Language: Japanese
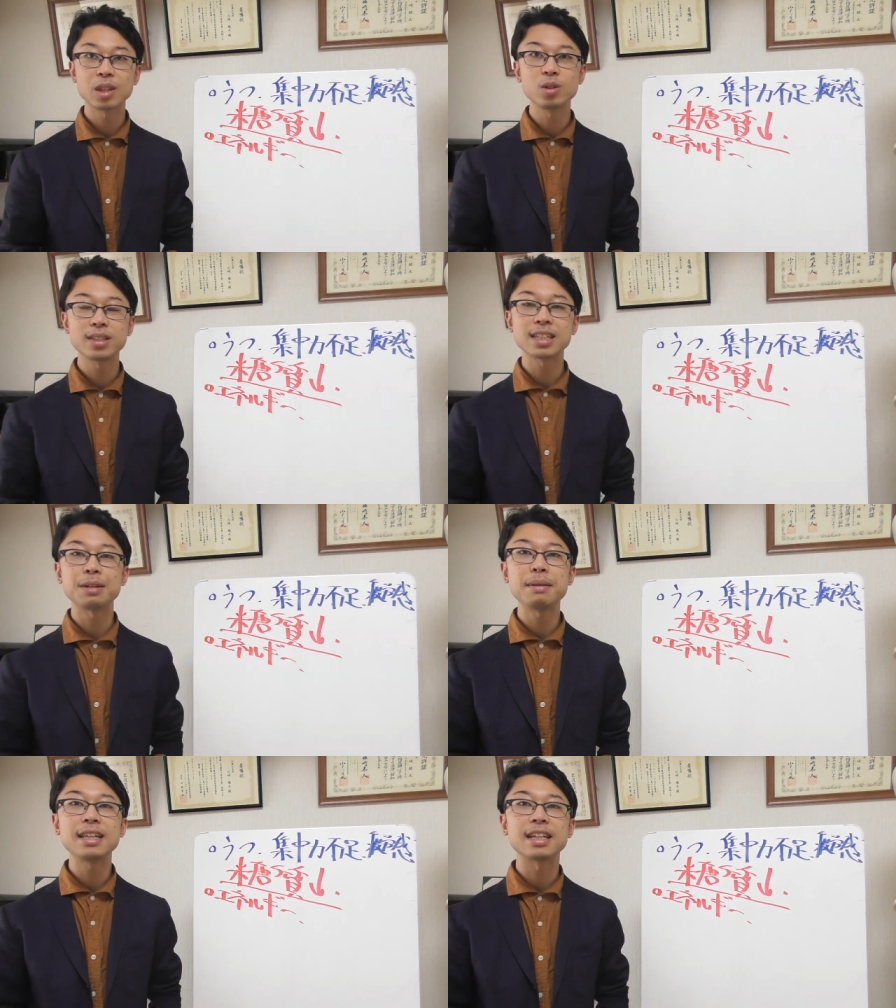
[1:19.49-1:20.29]
糖質
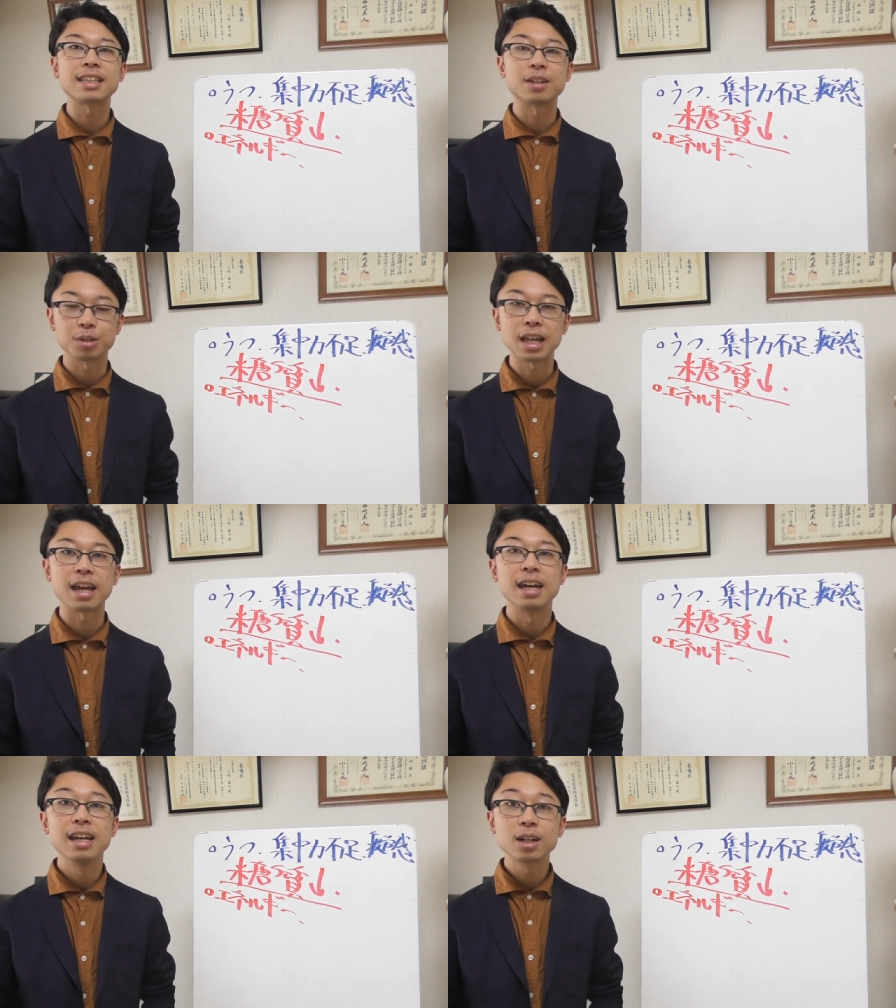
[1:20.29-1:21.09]
がメインだったの
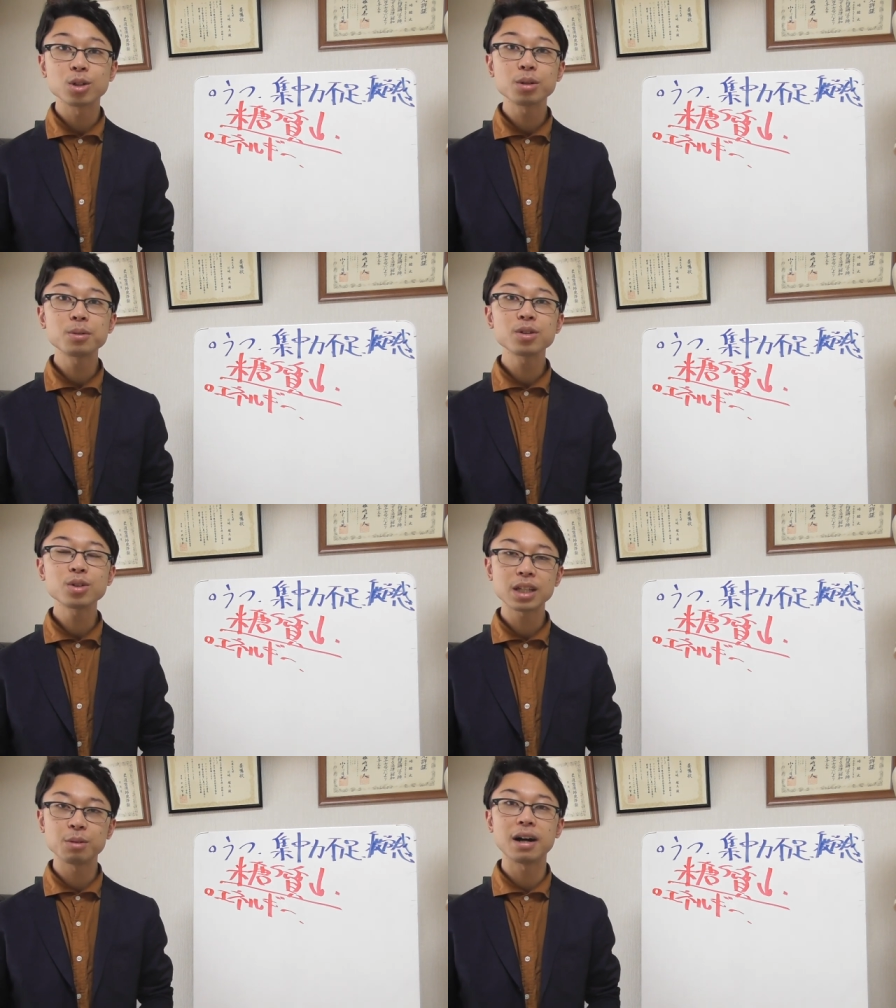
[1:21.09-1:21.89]
で、子供の
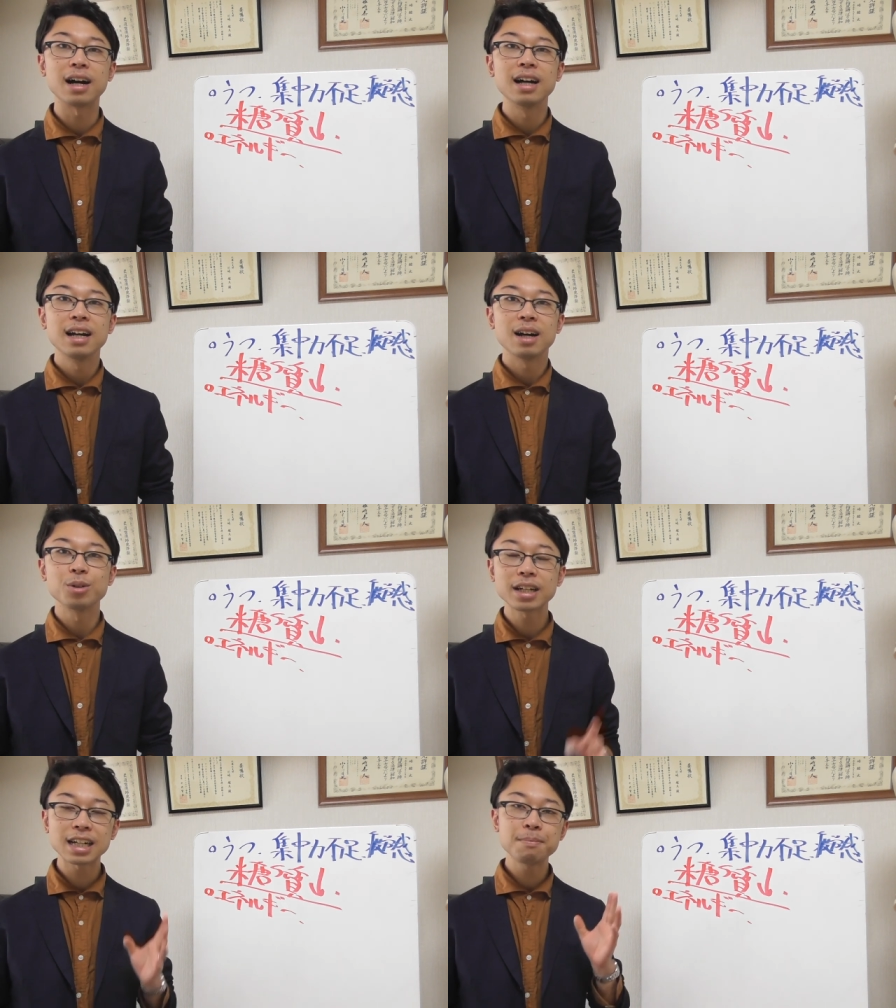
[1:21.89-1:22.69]
時は
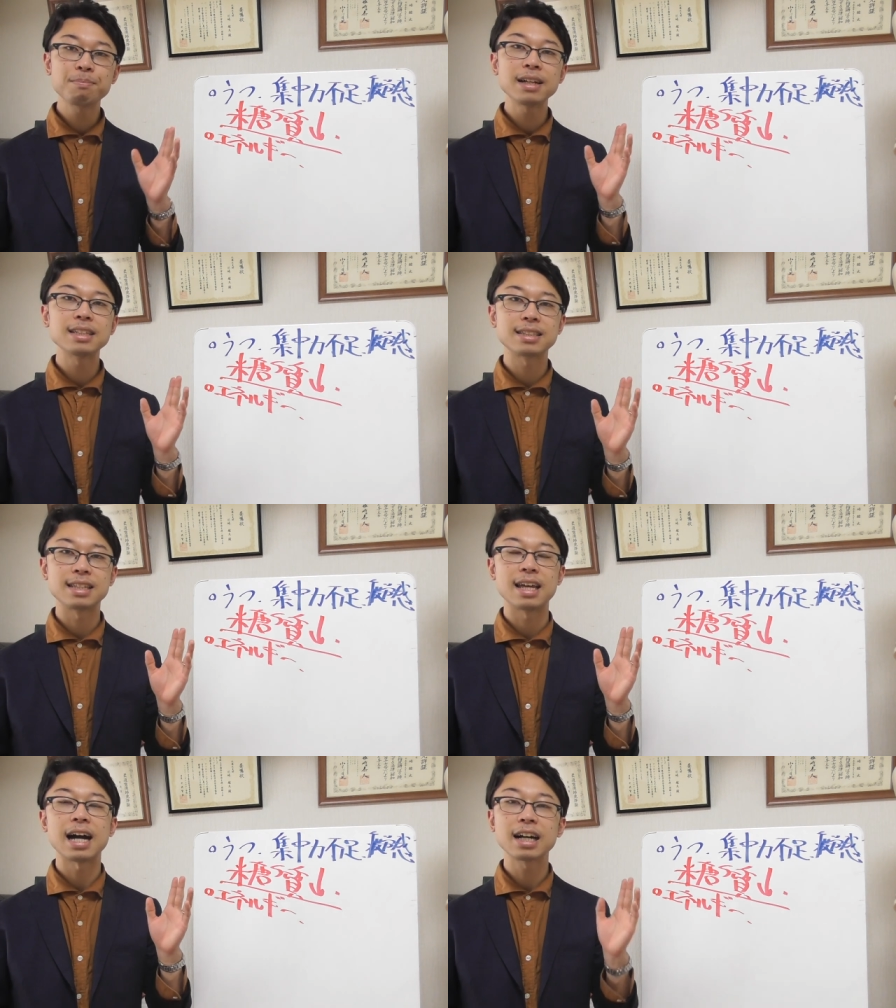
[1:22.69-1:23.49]
お腹いっぱいですね、